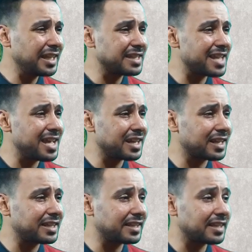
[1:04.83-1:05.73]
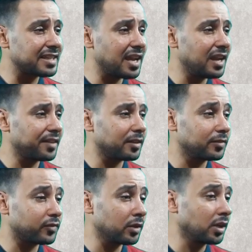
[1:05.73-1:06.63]
الجزائر تتسيد
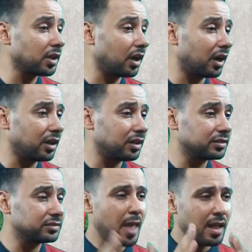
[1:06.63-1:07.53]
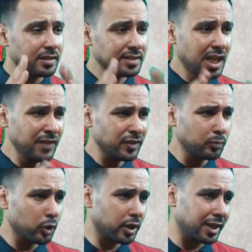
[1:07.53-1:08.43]
أفريقيا صحيفة
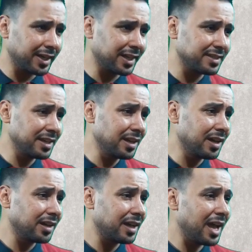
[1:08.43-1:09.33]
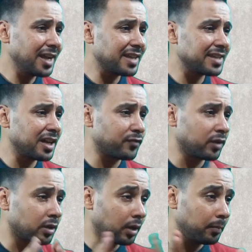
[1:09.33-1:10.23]
مرر الإنجليزية الجزائر في
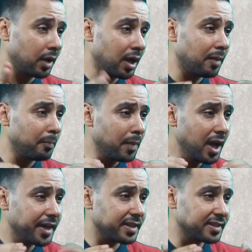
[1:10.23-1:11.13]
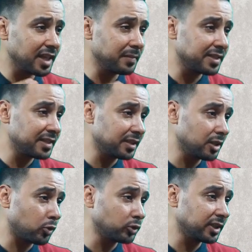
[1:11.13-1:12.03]
القمة محرز نجم السيتي
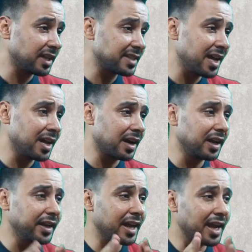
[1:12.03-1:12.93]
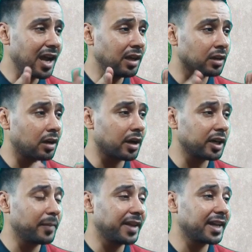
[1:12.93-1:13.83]
يقود الجزائر للنجاح
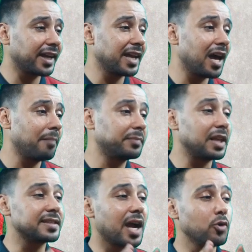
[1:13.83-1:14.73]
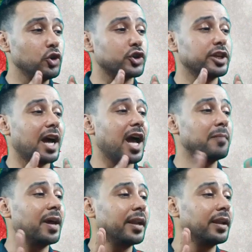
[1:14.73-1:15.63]
القاري بعد غياب 29
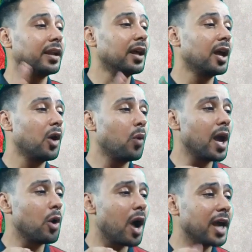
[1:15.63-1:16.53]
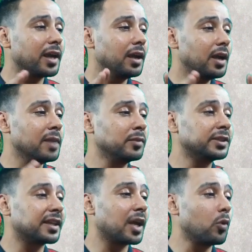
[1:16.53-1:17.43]
عاما ويؤجل حلم
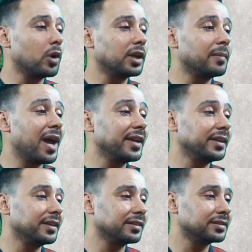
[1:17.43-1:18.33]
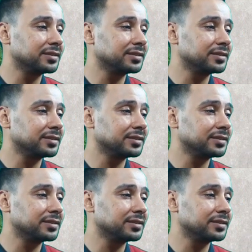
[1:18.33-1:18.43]
التتوج لماني